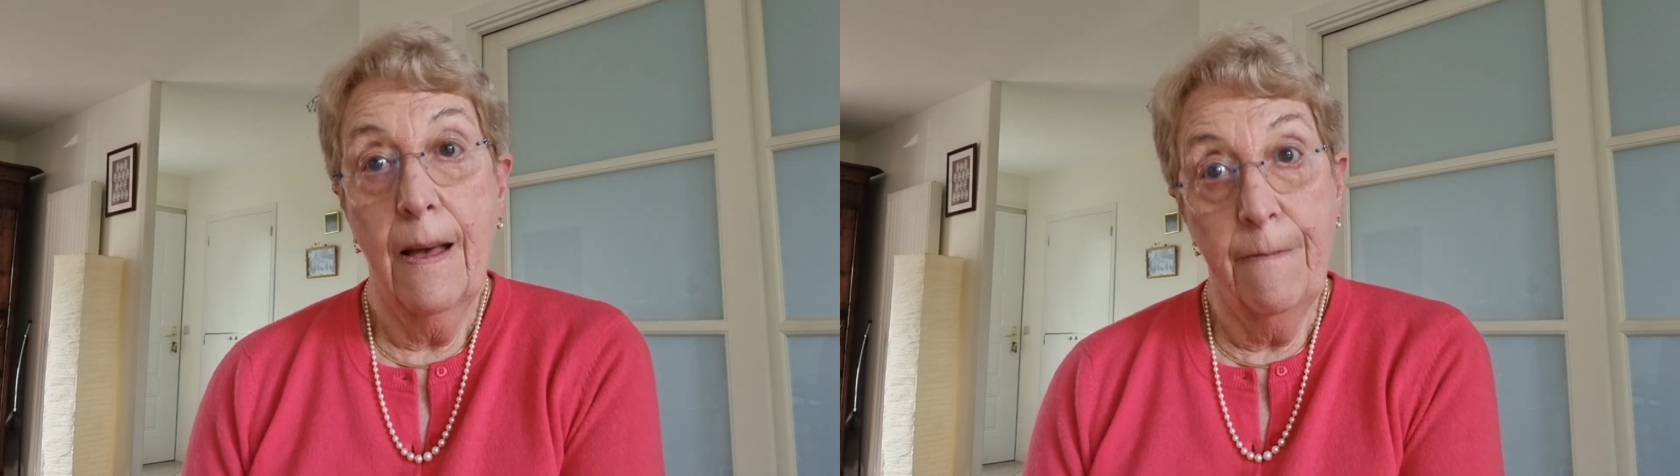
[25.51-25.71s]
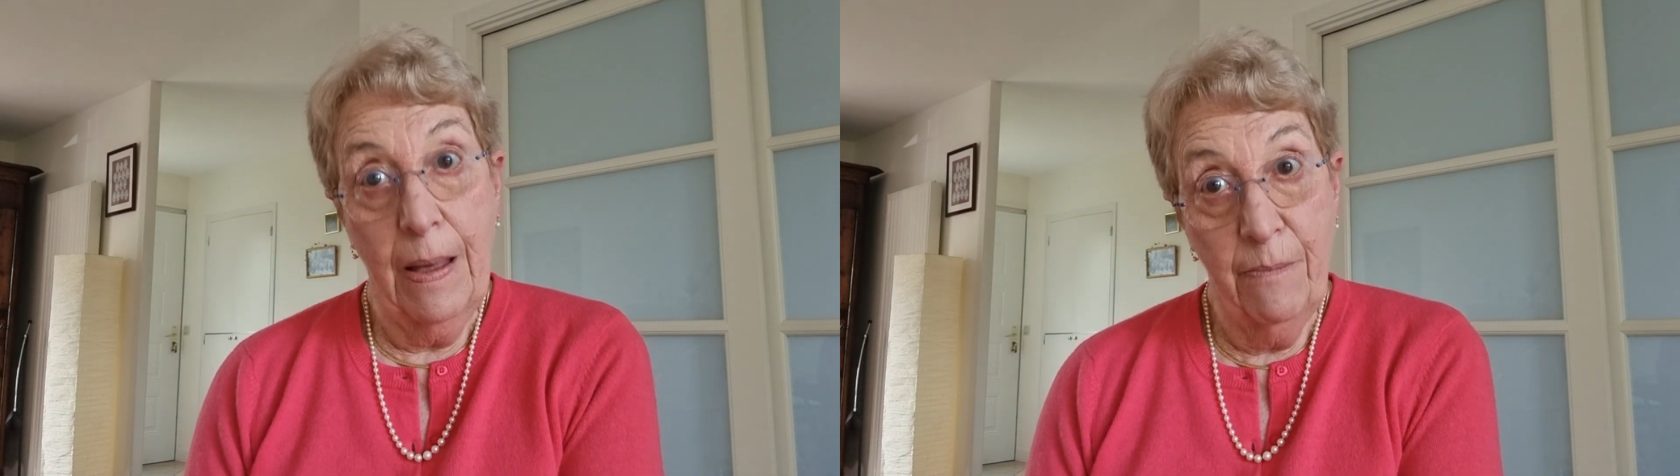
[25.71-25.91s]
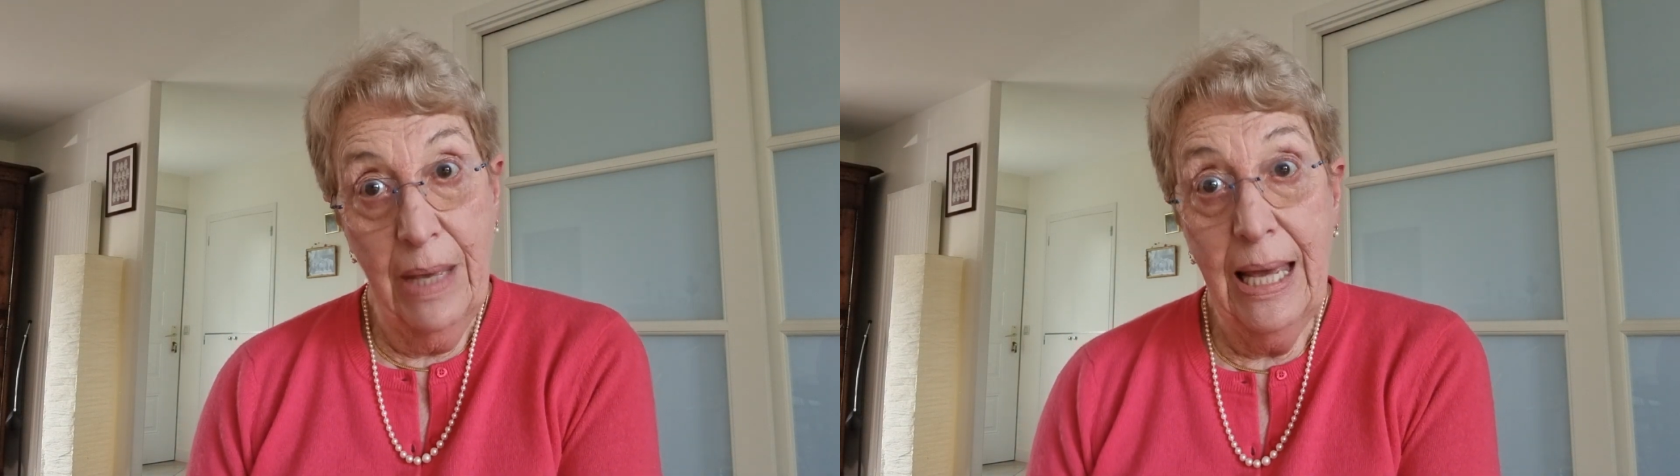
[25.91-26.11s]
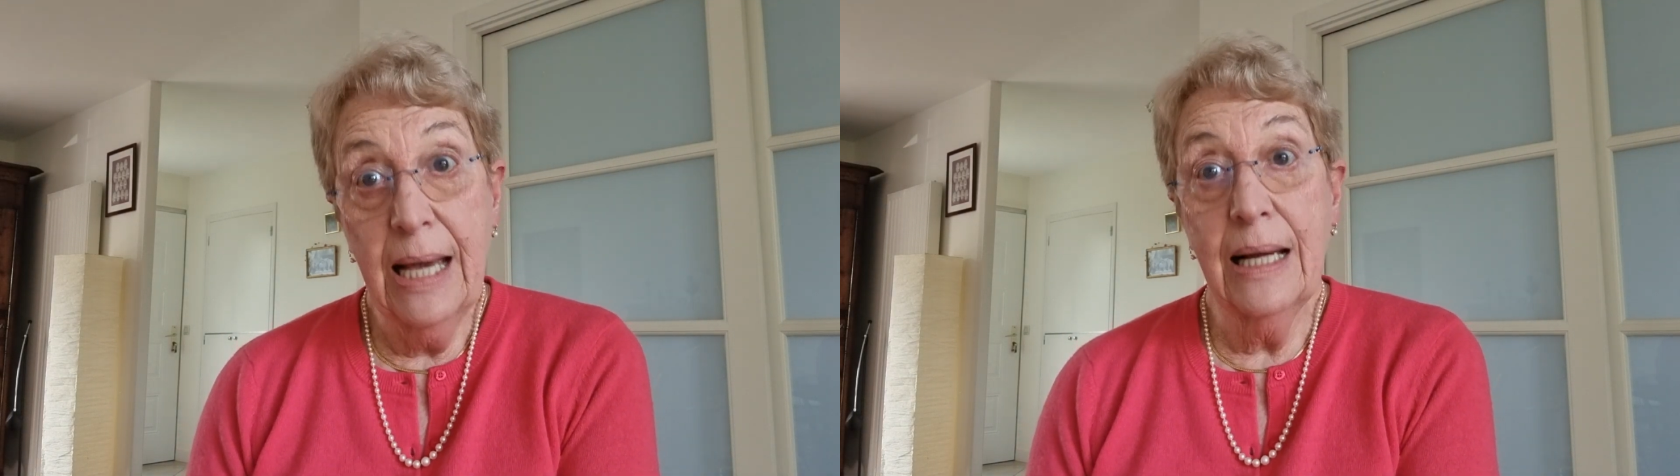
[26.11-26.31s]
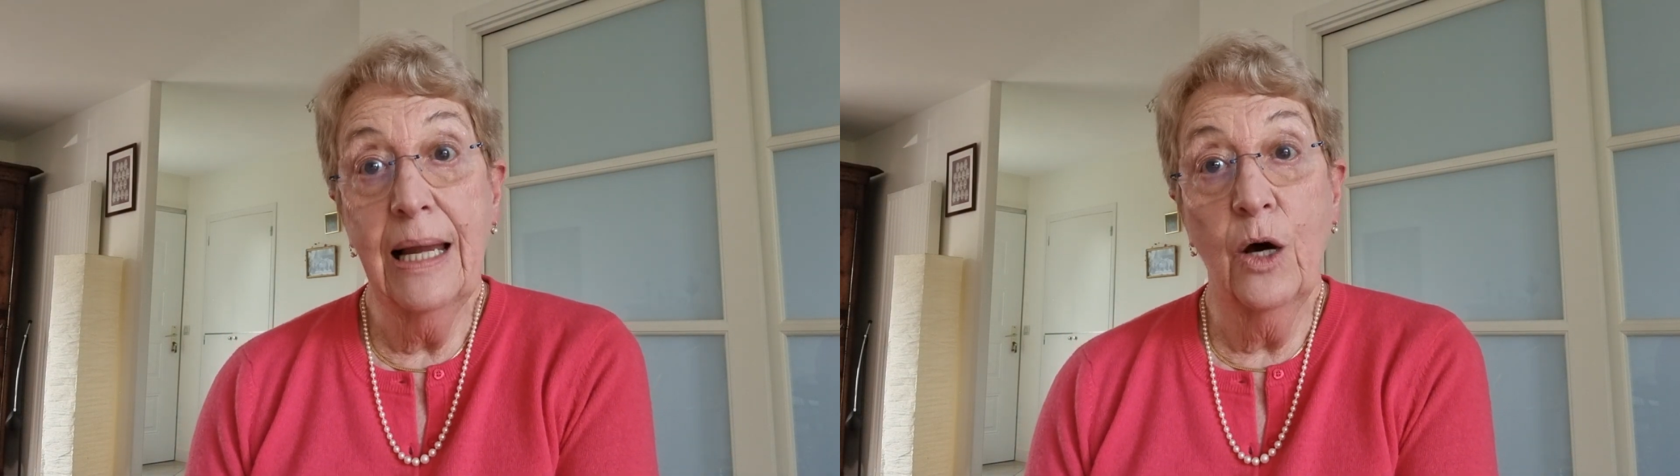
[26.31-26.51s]
Ma
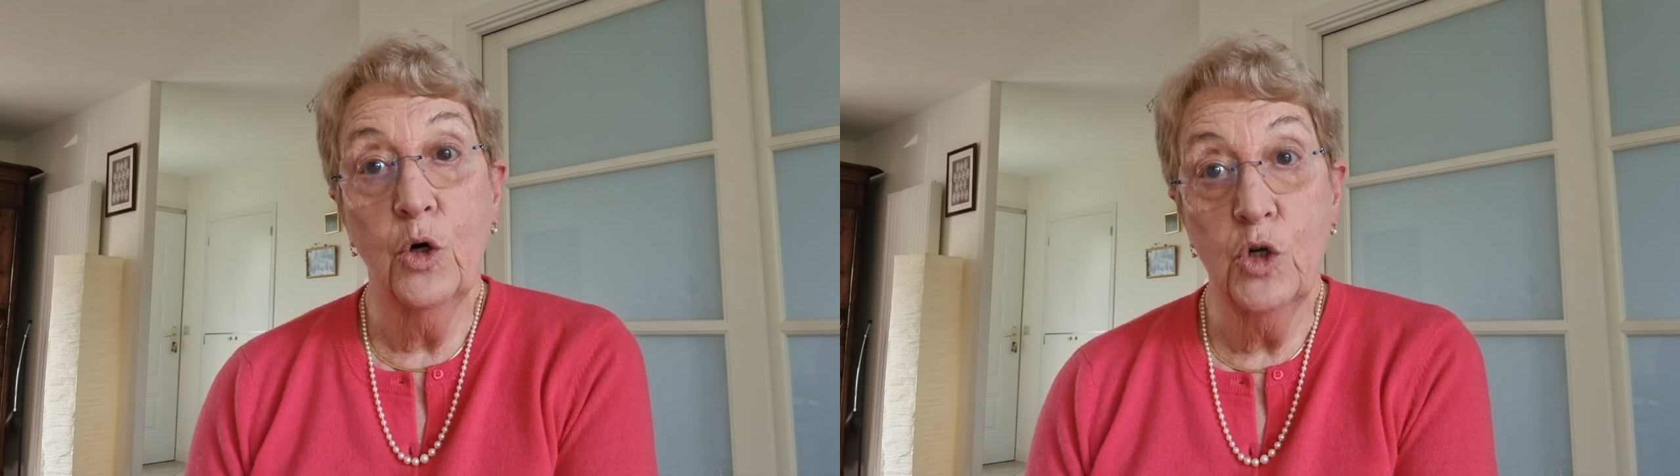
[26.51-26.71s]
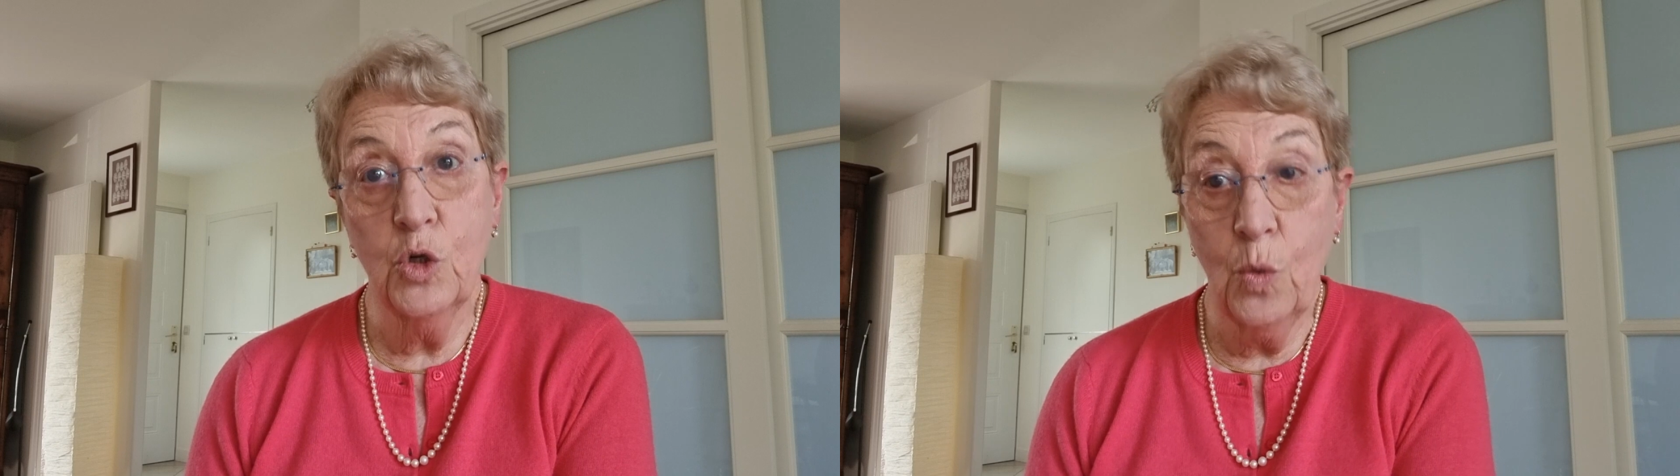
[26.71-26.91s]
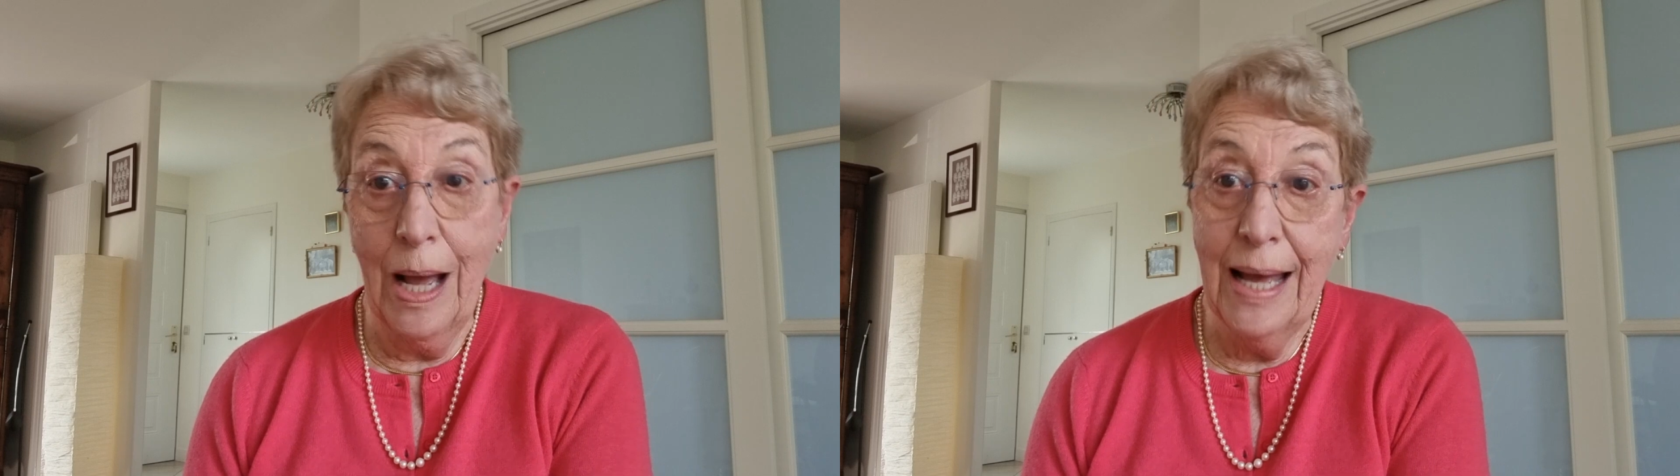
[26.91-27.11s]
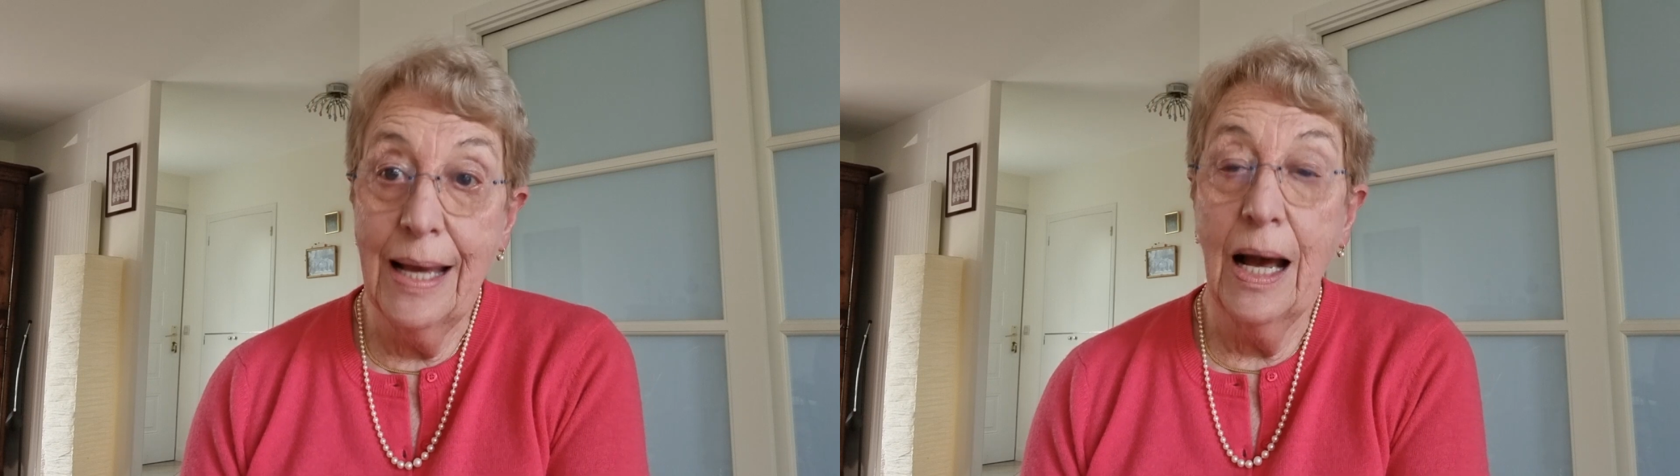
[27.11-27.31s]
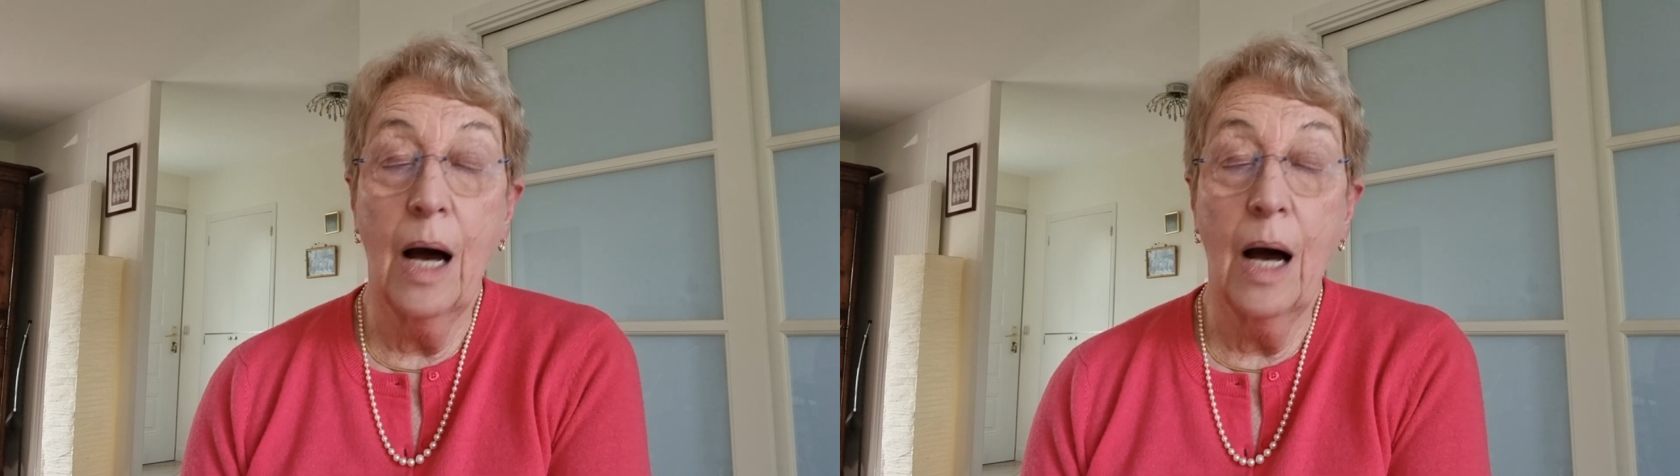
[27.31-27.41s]
mère l'a rejoint